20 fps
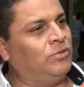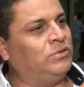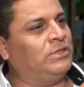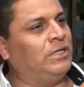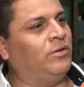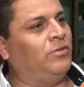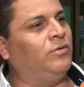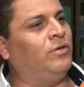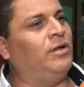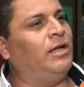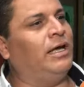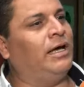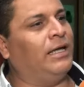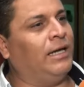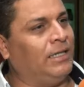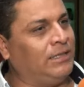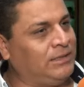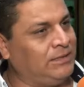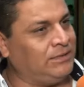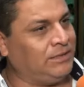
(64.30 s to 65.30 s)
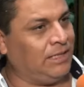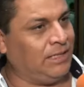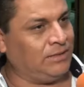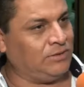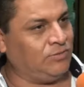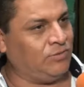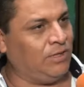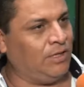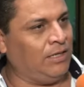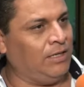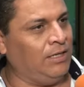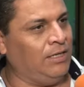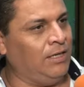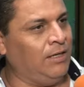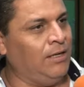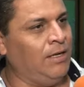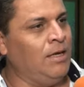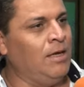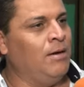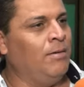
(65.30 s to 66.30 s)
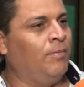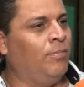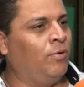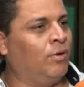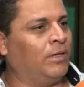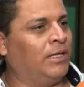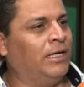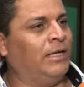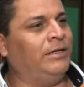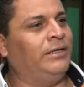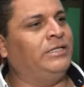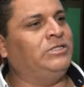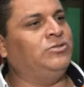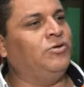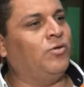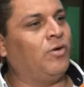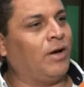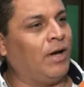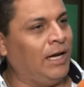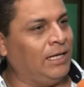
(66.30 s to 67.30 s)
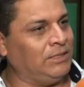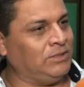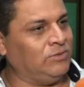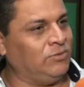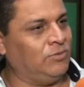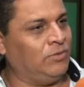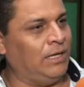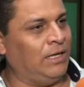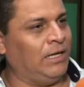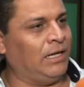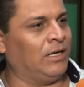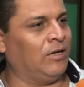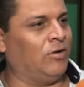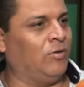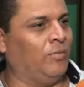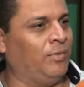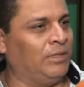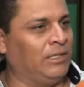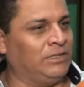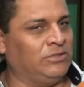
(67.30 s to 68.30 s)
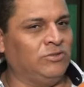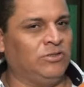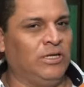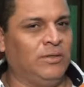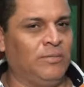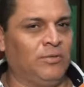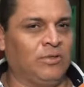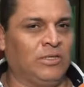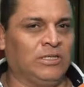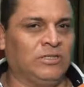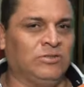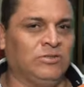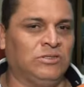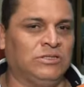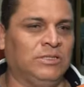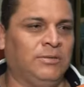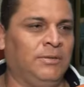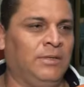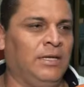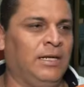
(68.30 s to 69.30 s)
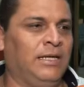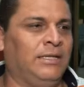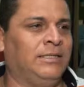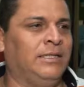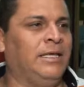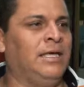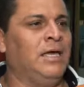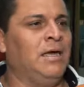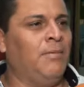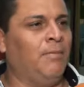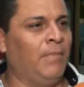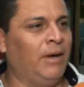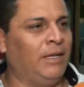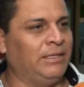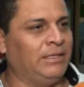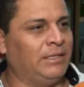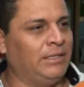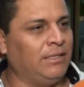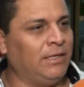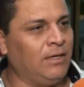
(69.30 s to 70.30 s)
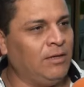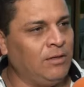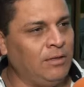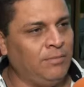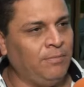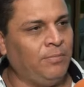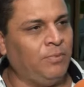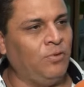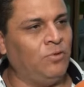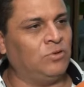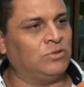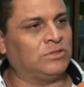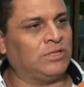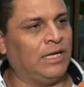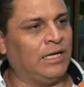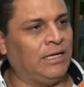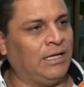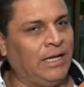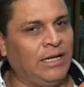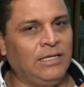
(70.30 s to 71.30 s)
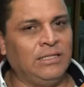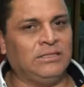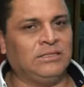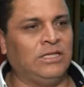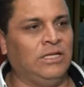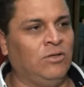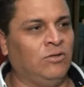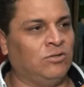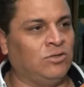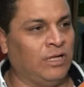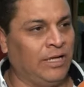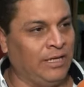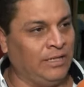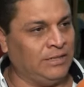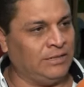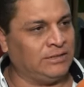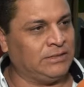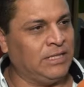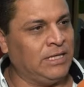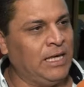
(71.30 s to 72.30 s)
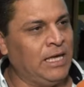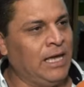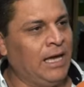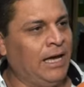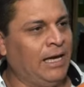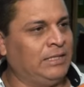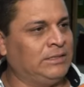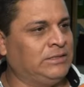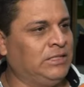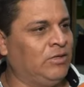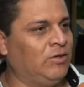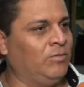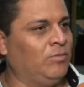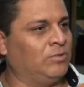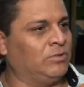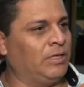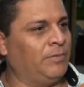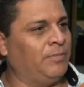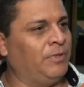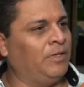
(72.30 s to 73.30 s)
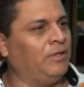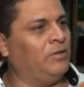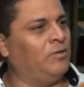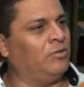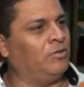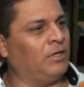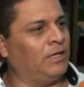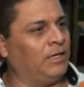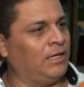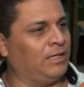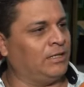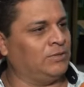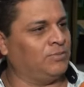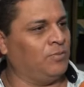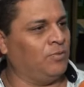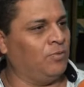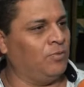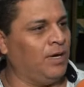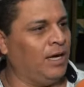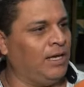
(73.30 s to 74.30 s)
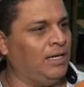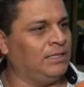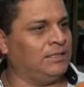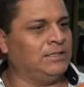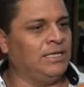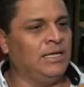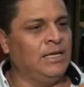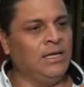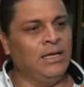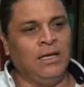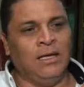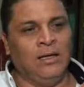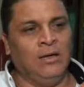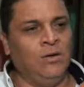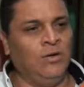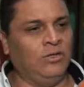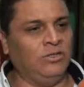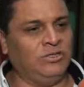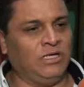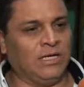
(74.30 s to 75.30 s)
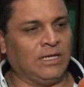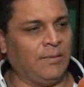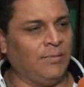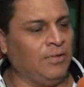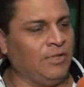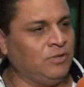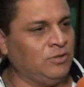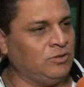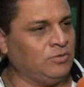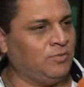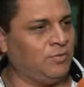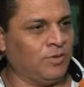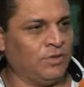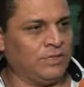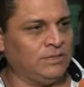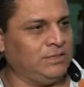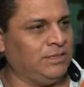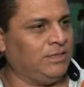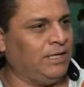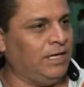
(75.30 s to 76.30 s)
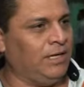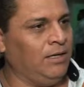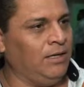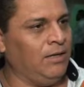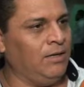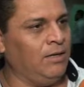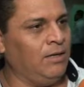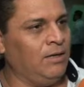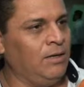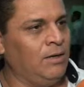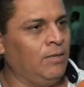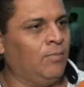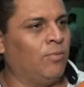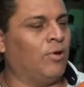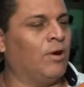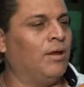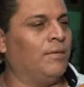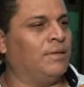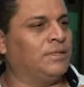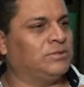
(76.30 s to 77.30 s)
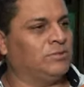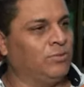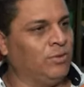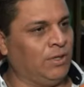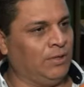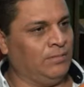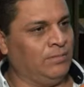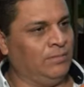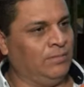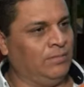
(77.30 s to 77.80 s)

he estado dando las gracias a la ciudadanía porque han hecho caso a las recomendaciones de protección civil, es de mantener limpios los canales y los drenes, así como también los drenajes pluviales. Los encharcamientos, ¿por qué se dan? Por la basura.